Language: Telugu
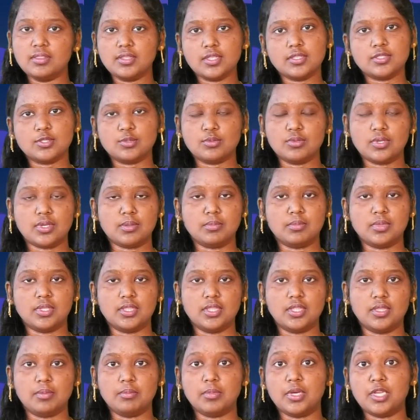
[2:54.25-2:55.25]

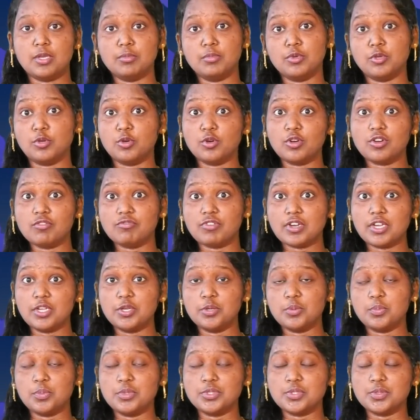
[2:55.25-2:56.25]
తీసుకురమ్మంది మనం ఇంకొక ఫైవ్
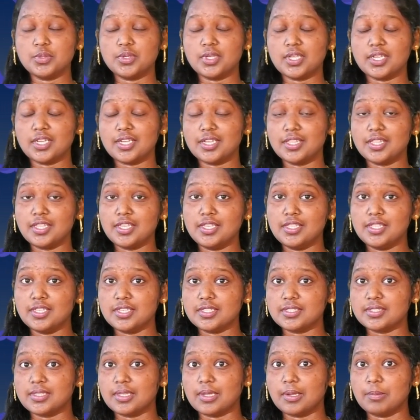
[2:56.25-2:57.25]
రూపీస్ ఉన్నాయి కదా ఏం
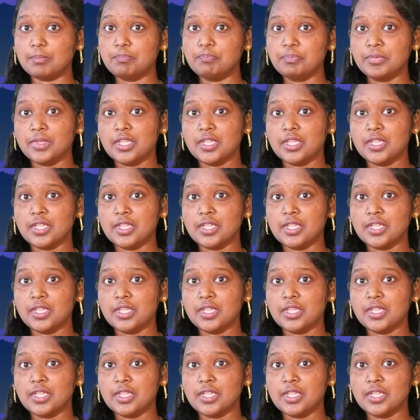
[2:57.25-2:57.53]
చేస్తాం